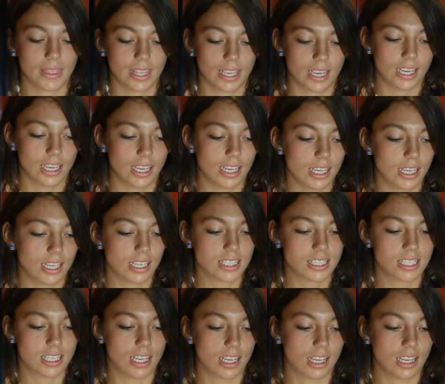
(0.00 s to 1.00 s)
eh,
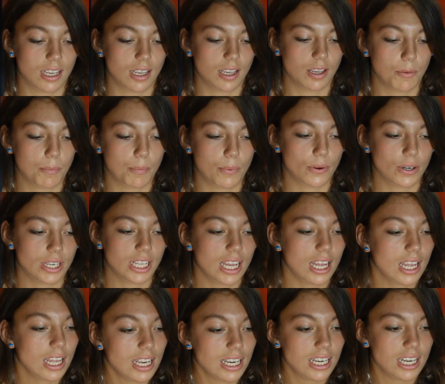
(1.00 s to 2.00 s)
se,
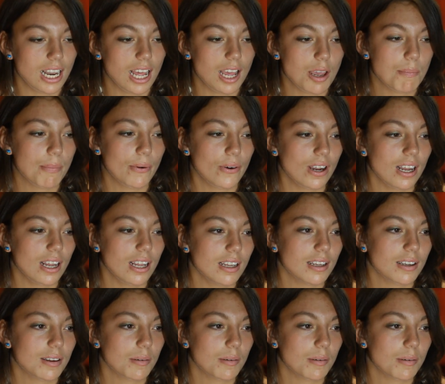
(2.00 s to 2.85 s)
ponía en la época,